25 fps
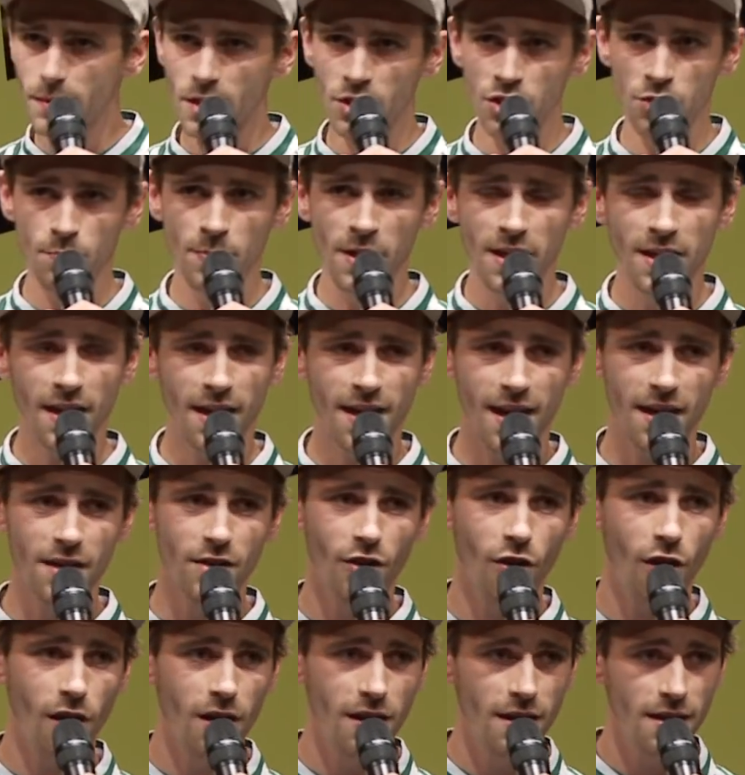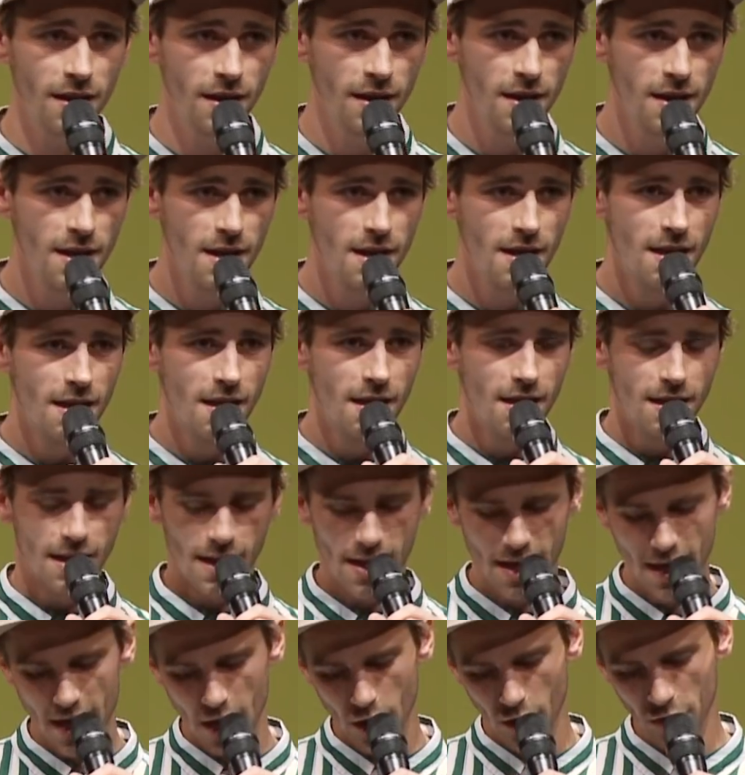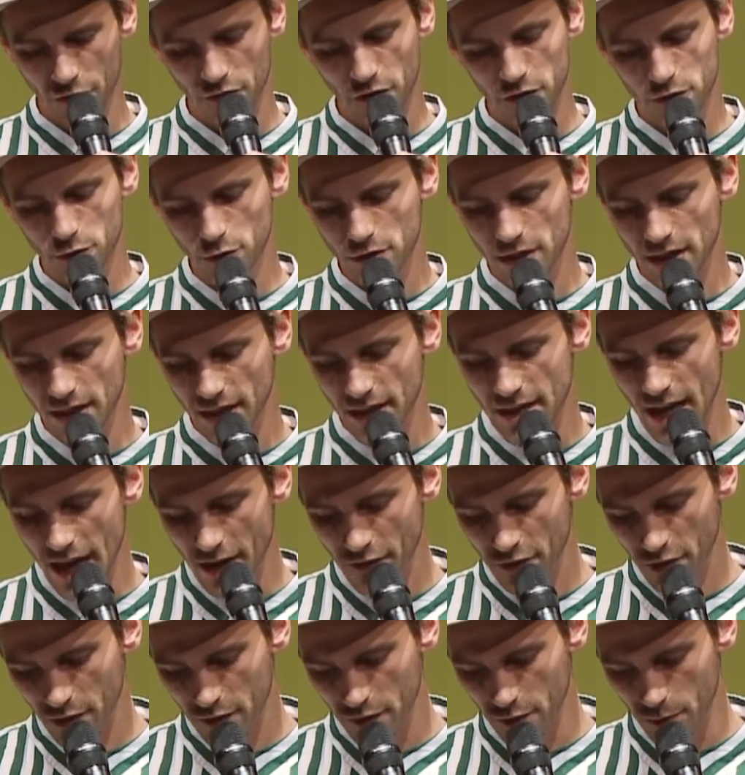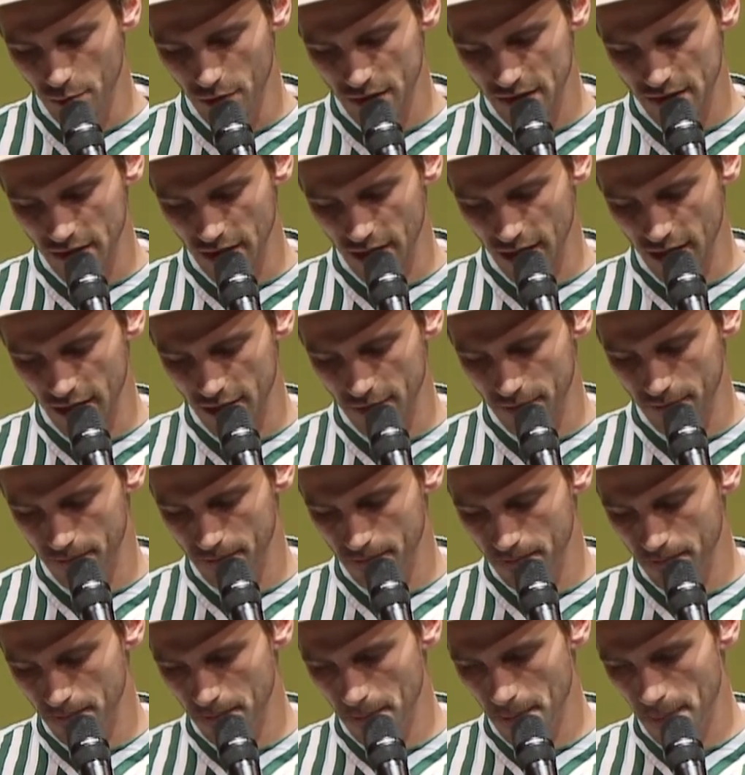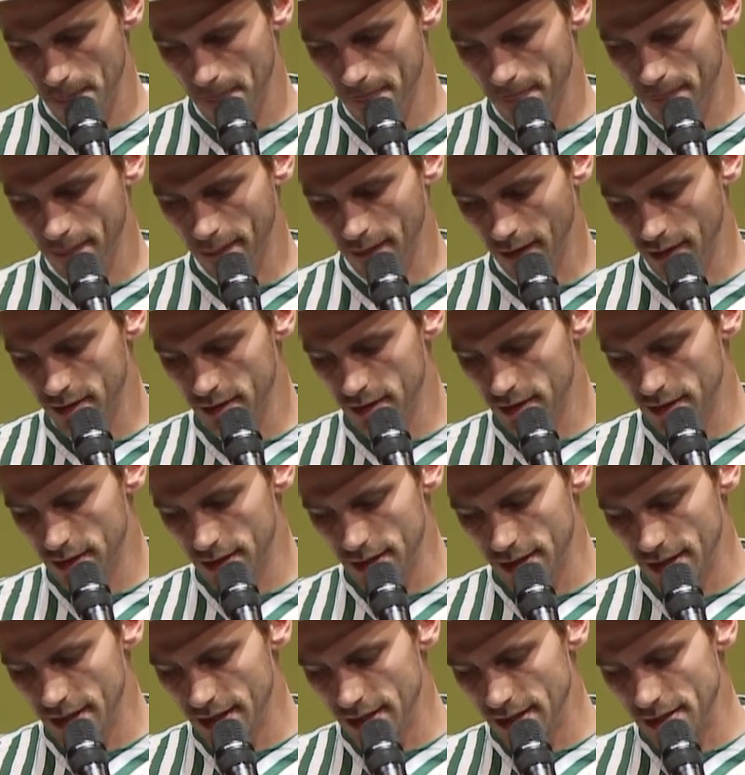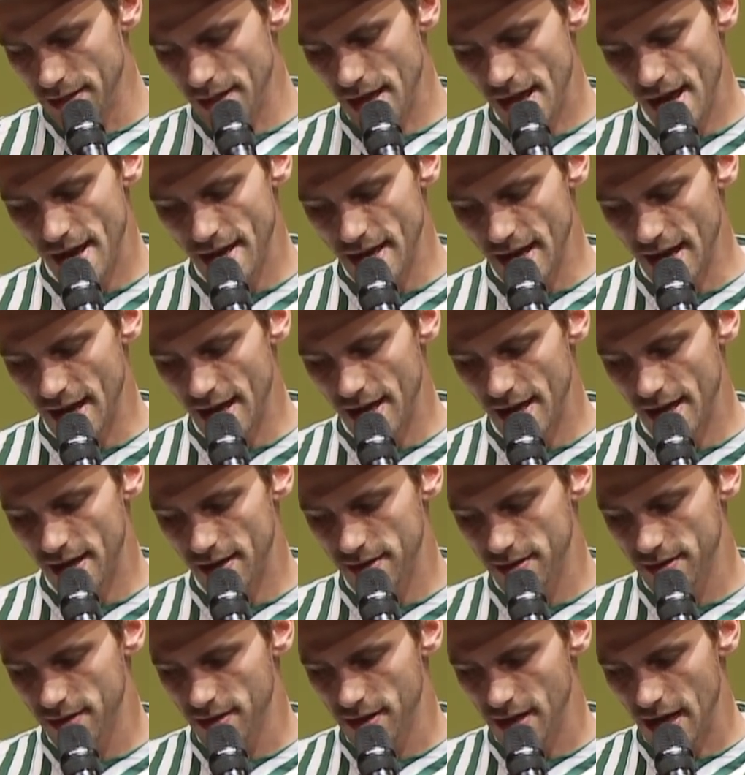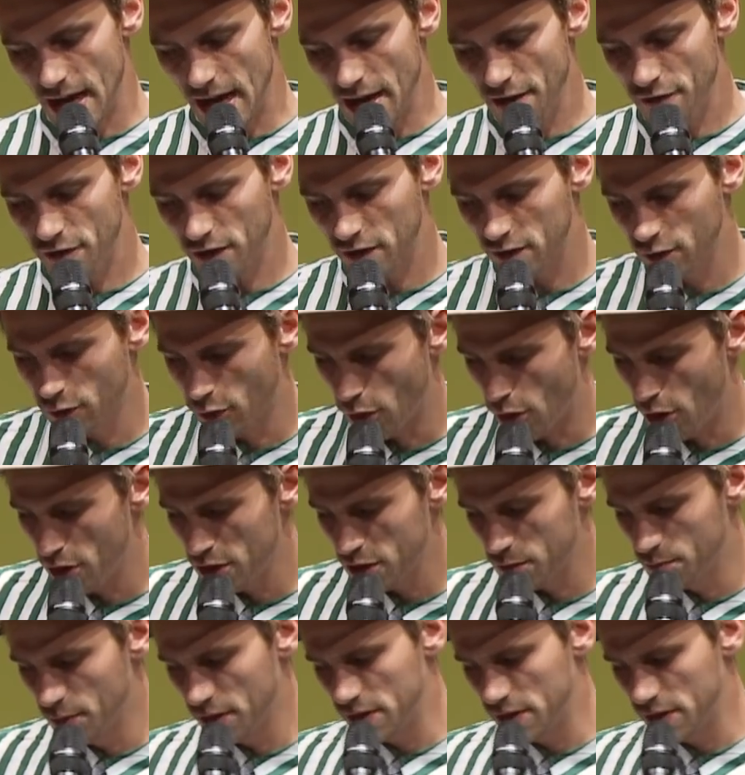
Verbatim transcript: spiele da keine Rolle äh, und versuche da drin einfach so ein bisschen, naja, einfach so euch